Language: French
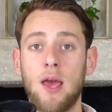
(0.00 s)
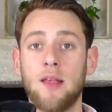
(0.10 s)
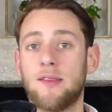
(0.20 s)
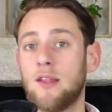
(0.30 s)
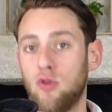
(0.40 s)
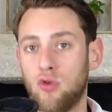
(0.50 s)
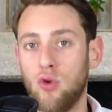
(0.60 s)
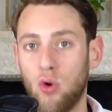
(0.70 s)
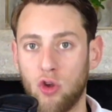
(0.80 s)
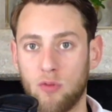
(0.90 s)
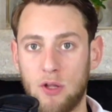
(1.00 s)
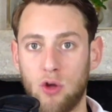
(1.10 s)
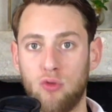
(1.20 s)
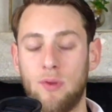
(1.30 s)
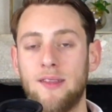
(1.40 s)
ce neurotransmetteur
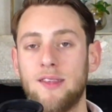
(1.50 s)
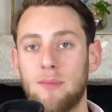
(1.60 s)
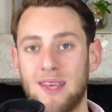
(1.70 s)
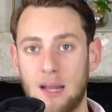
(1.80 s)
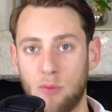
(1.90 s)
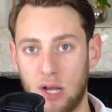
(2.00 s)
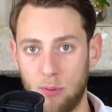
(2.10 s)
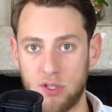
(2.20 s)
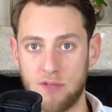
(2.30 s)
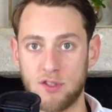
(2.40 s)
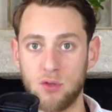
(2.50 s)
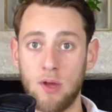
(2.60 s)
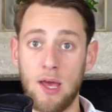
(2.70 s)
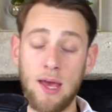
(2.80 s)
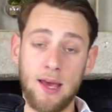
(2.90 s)
du plaisir, mais également de la motivation.
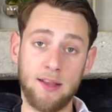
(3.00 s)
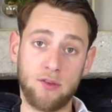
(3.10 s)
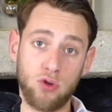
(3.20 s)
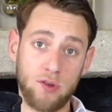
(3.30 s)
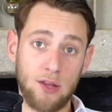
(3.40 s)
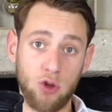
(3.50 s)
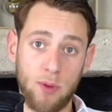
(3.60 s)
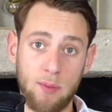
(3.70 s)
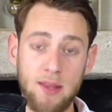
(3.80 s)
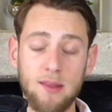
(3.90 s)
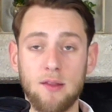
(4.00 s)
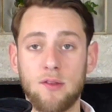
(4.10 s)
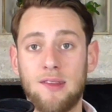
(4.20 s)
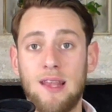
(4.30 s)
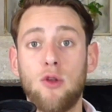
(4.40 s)
Et ce, cette dopamine,
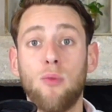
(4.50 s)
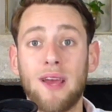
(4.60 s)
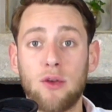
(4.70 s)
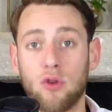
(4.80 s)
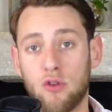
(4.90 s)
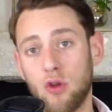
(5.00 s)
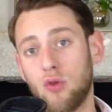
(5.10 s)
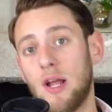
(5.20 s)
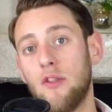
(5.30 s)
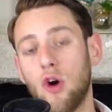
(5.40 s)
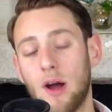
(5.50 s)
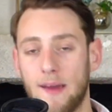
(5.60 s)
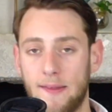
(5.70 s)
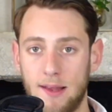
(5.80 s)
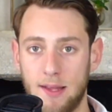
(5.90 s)
c'est le précurseur de la
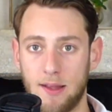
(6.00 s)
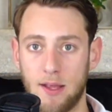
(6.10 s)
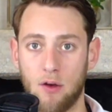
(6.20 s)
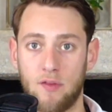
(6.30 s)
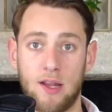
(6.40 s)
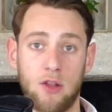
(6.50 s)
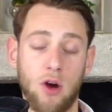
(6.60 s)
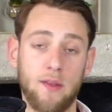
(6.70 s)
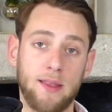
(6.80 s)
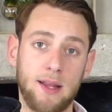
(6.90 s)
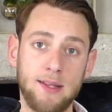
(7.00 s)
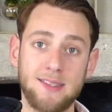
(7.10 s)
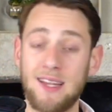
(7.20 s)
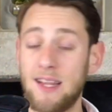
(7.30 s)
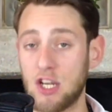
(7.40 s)
noradrénaline. Et en fait, la noradrénaline,
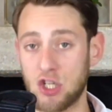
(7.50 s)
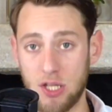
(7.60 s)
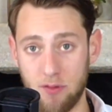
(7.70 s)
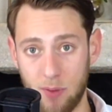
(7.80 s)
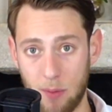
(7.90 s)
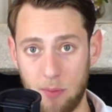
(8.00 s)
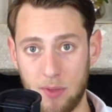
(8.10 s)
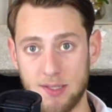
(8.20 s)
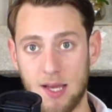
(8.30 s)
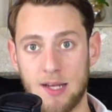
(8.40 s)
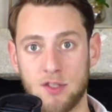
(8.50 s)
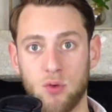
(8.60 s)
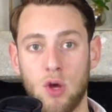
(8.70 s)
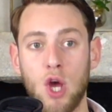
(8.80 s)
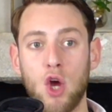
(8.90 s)
c'est l'énergie qui vous permet de passer à l'action.
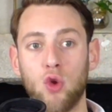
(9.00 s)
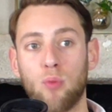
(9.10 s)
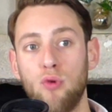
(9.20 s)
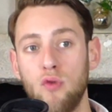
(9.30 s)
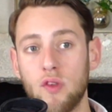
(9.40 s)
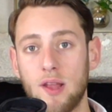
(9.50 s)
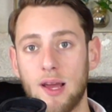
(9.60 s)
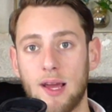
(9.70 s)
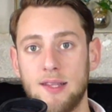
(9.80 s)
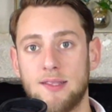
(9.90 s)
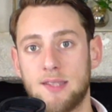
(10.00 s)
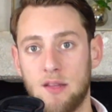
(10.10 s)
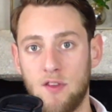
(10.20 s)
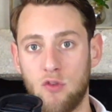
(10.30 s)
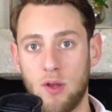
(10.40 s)
Donc plus vous allez réaliser cette
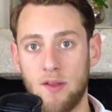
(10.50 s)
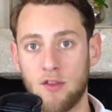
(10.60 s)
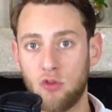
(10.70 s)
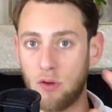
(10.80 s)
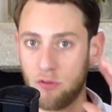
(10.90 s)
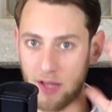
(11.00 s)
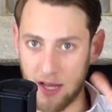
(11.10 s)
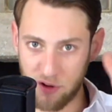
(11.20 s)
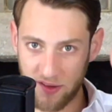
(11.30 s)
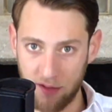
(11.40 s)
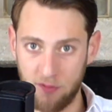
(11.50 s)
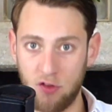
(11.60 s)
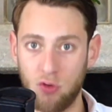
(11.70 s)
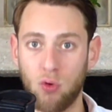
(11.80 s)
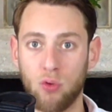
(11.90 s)
visualisation et vous allez avoir ces
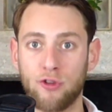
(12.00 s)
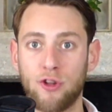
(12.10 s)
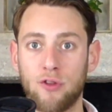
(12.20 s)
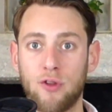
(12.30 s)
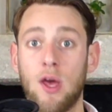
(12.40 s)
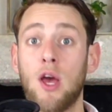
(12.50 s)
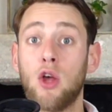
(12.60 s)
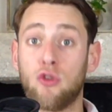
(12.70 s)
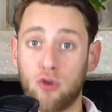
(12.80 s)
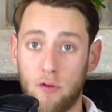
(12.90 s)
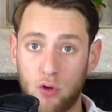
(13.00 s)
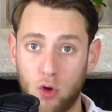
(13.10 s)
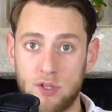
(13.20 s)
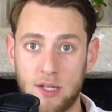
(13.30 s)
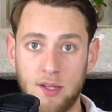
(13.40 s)
visions constantes sur votre
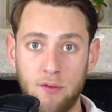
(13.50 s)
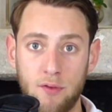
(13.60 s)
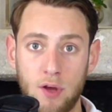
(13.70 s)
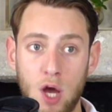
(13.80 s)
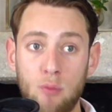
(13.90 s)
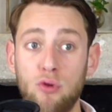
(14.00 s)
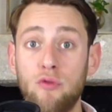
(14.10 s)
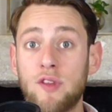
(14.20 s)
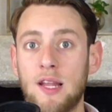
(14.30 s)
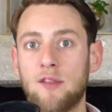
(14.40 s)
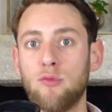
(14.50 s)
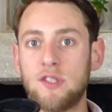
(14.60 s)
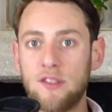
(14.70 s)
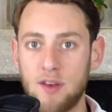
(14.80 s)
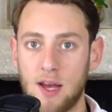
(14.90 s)
objectif, plus vous allez être
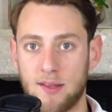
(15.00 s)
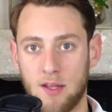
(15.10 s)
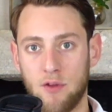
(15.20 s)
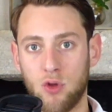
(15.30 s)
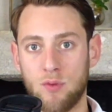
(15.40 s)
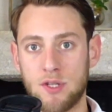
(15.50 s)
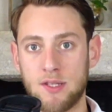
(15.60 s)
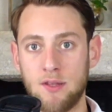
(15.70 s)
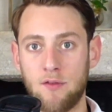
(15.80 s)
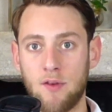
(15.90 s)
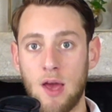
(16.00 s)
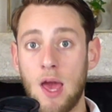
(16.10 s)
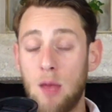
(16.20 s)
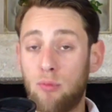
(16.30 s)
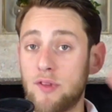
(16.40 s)
motivé à atteindre votre objectif,
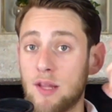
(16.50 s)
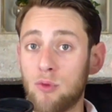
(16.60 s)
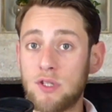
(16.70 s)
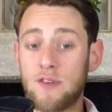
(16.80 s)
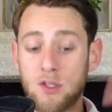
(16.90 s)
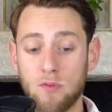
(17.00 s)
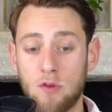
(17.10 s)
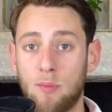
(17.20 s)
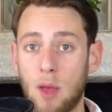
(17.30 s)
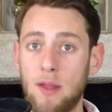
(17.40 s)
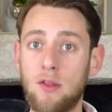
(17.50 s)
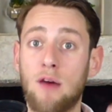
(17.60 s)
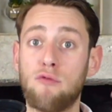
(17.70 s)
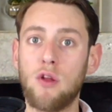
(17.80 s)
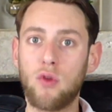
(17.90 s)
et plus cette motivation va vous permettre
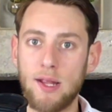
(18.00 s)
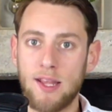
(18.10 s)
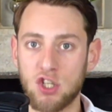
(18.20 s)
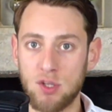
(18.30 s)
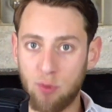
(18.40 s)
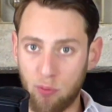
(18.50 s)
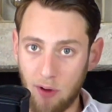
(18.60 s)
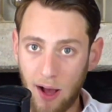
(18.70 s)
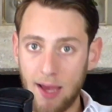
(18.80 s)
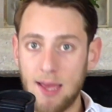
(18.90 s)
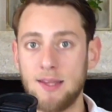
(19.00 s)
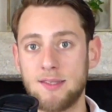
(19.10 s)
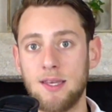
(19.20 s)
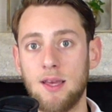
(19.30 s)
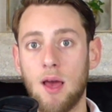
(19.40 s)
d'avoir de l'énergie pour pouvoir
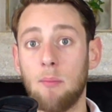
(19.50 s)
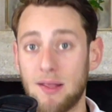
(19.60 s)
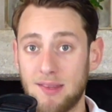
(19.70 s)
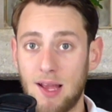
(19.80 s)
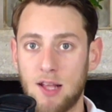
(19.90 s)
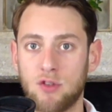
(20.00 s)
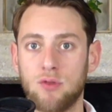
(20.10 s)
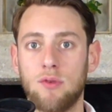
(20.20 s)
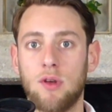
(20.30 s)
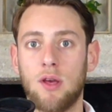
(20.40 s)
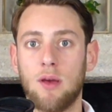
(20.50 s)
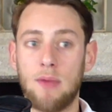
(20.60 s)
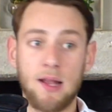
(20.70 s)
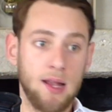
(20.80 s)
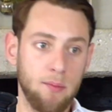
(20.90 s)
réaliser, passer à l'action,
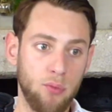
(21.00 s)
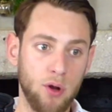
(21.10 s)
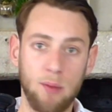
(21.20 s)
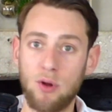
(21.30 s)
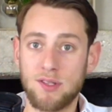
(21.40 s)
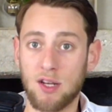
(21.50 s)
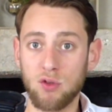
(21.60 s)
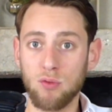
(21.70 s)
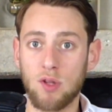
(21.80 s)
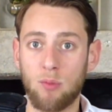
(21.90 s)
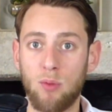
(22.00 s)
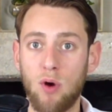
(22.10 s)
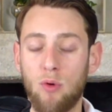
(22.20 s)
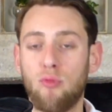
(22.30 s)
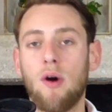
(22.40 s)
mettre les, les bonnes actions tout simplement
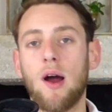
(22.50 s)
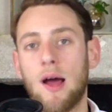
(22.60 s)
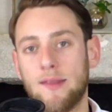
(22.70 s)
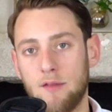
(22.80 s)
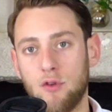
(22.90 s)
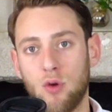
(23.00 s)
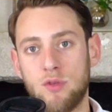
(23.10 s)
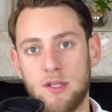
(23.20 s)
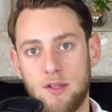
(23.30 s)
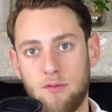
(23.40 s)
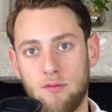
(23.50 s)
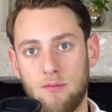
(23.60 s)
pour pouvoir atteindre votre objectif.